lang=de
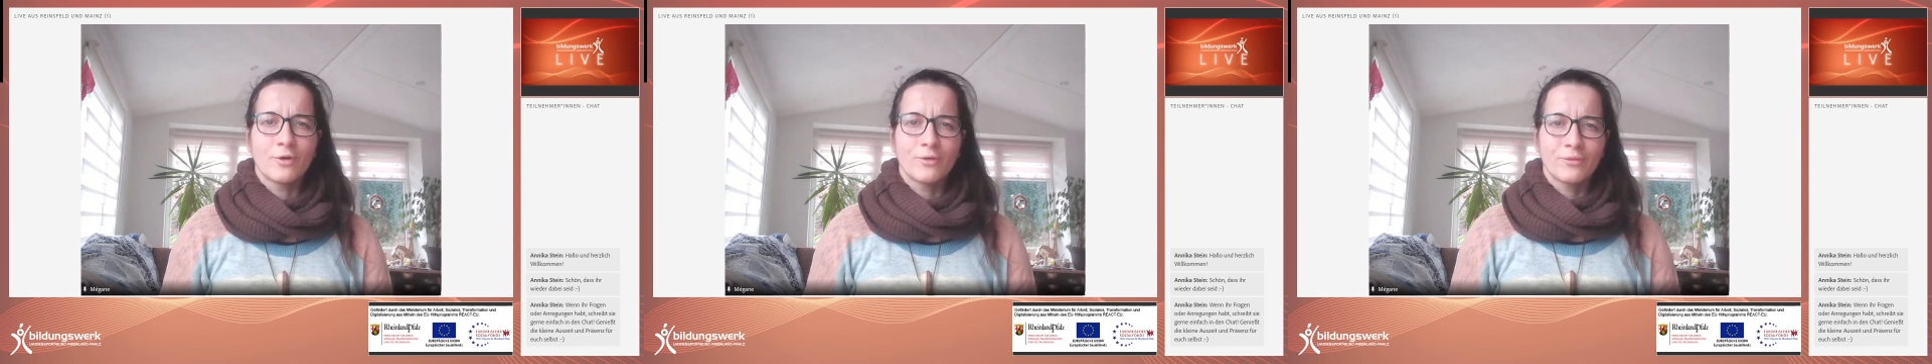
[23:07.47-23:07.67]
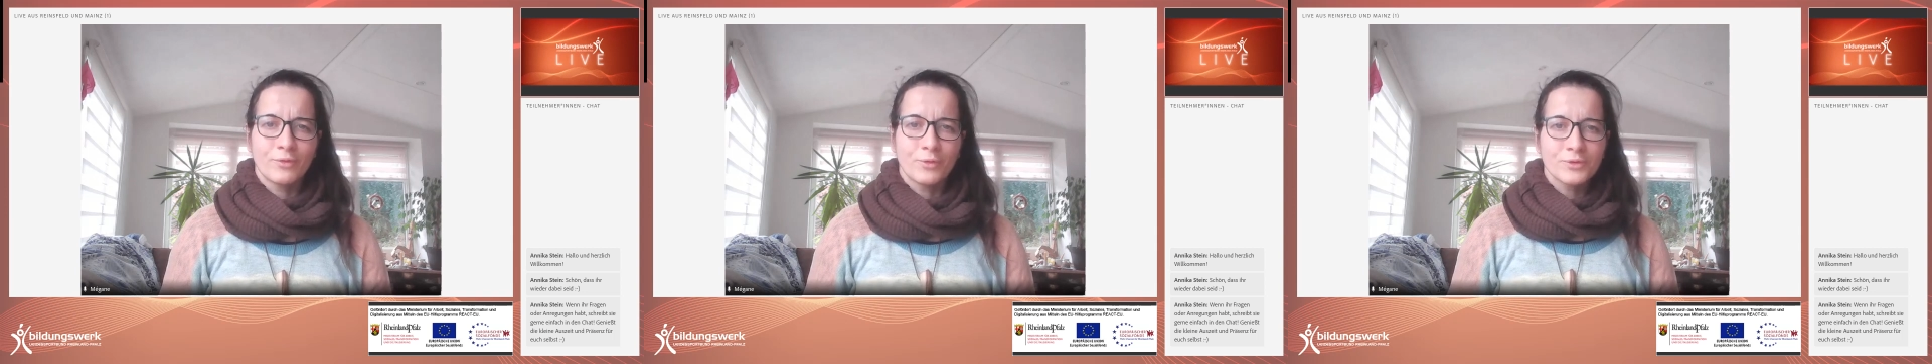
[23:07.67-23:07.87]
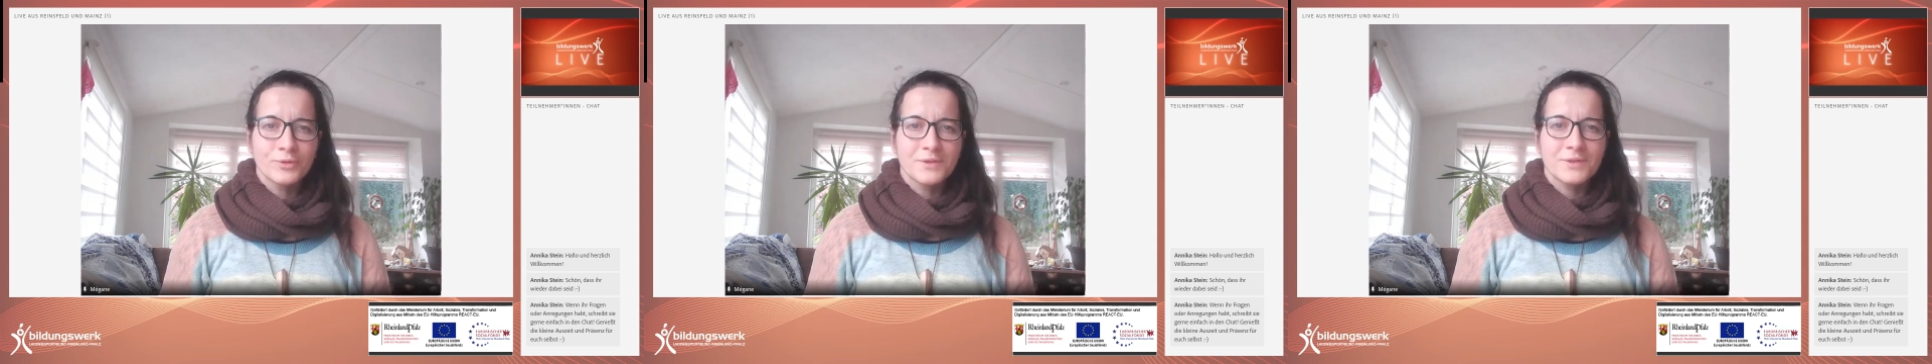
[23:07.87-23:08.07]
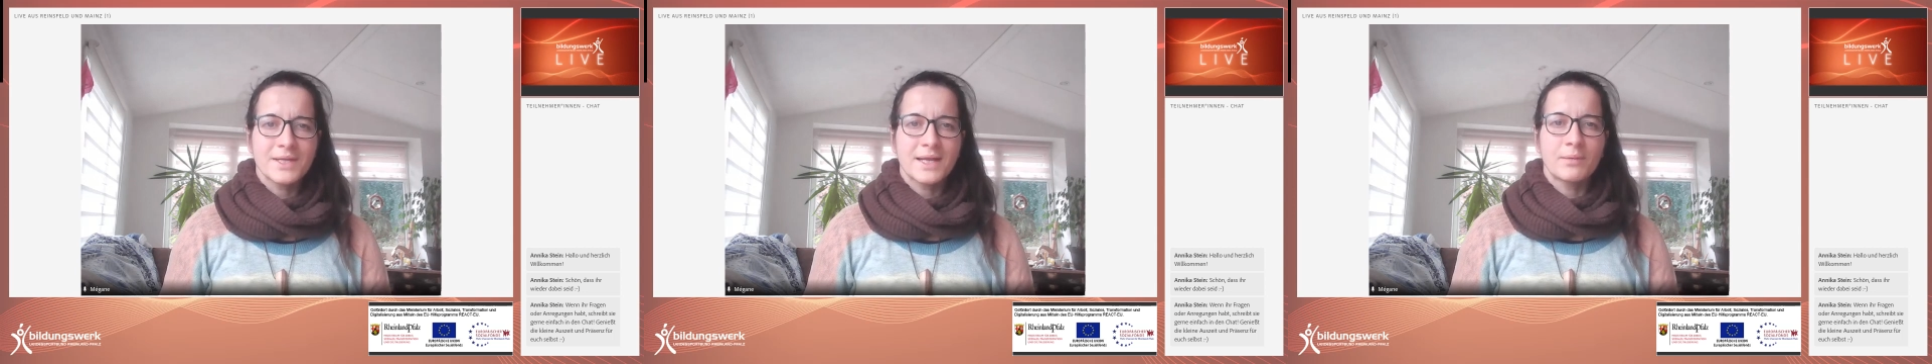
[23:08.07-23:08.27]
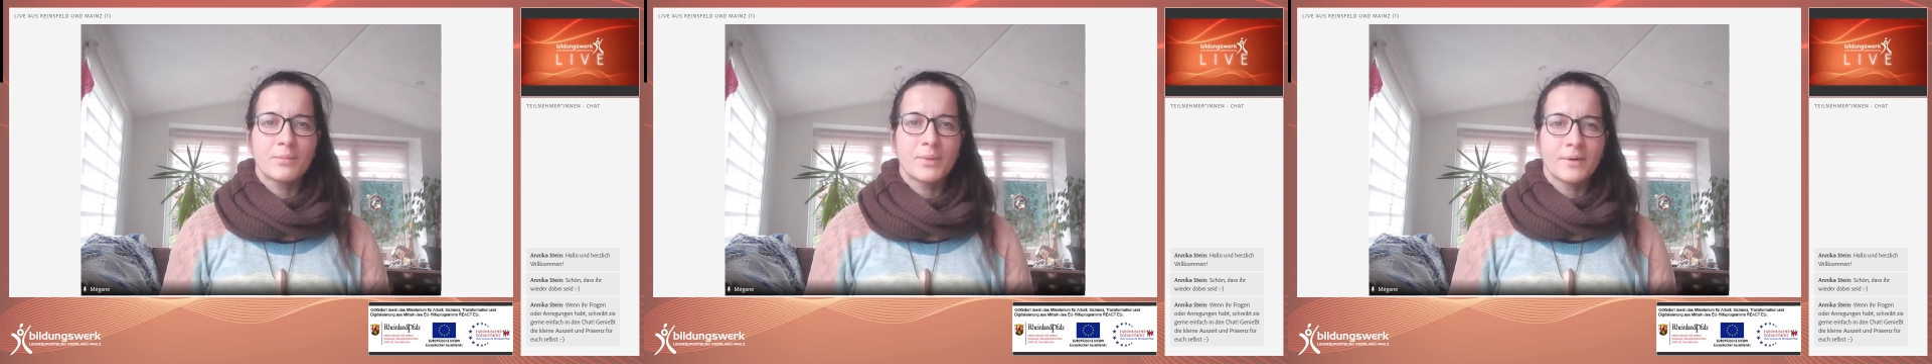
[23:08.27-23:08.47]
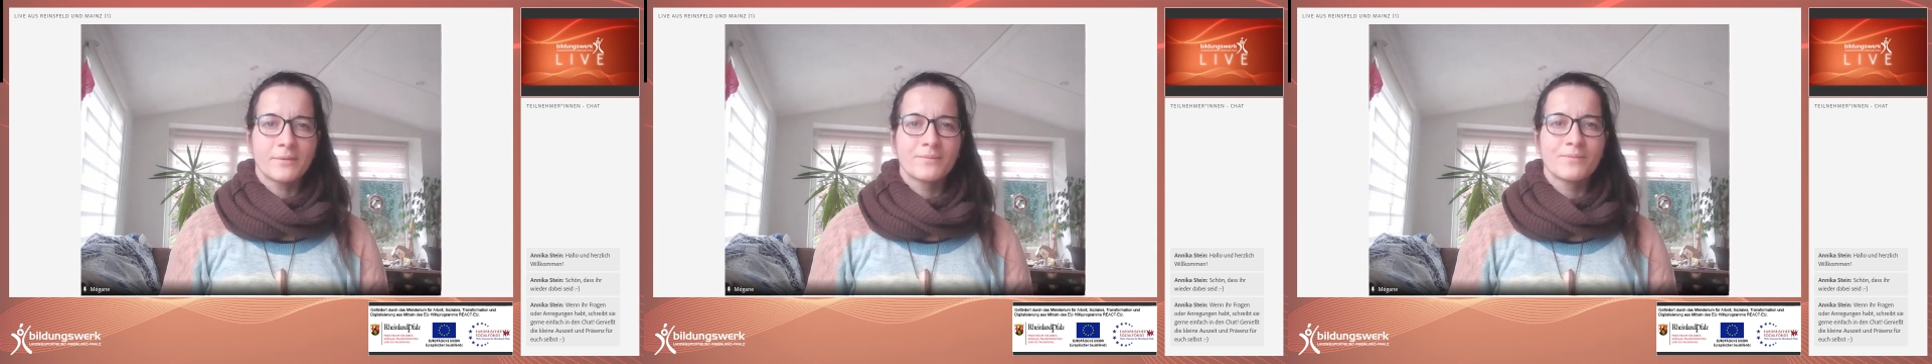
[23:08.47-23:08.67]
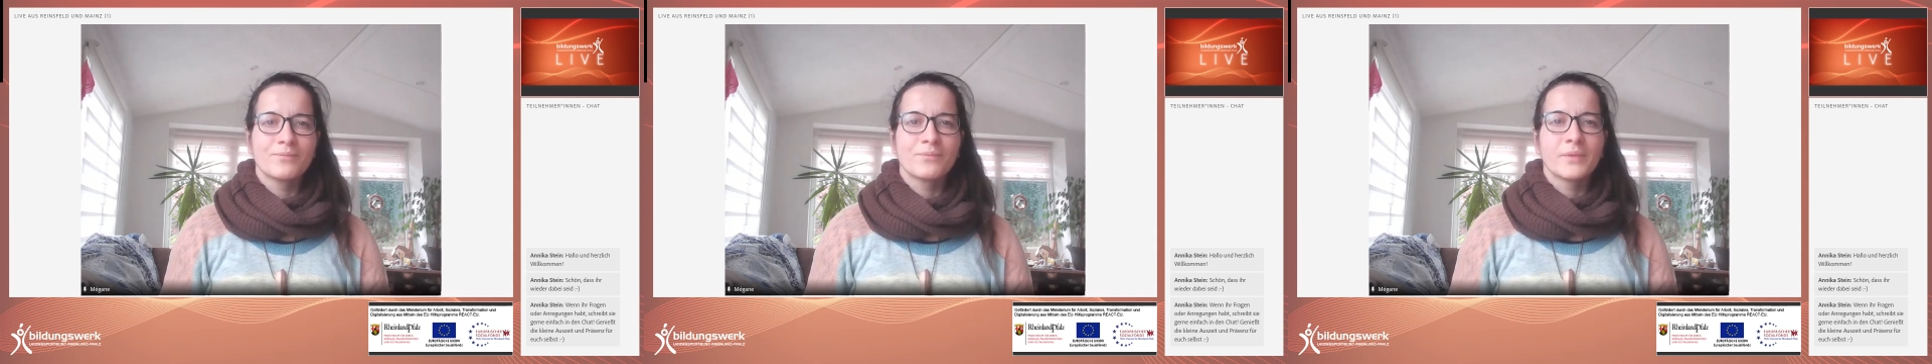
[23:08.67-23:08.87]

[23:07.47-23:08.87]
auch für uns selber.